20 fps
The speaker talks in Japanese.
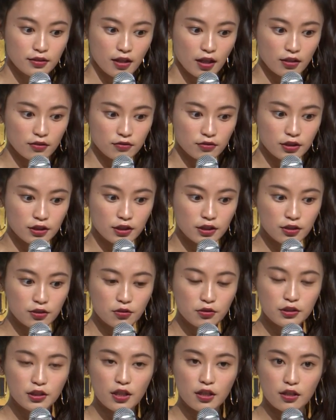あの日
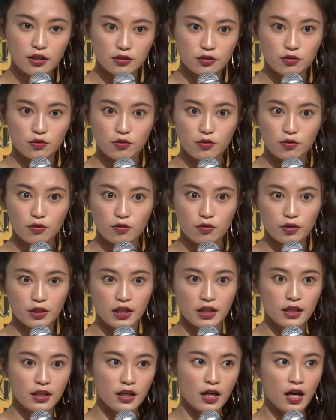常生活を
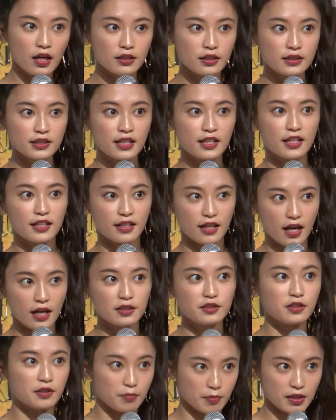切り離された
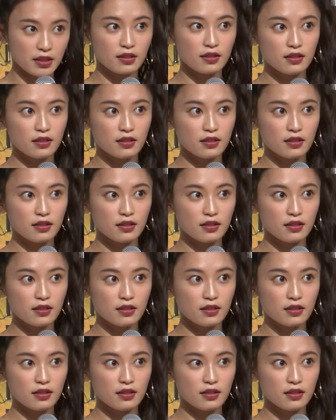ある意味だ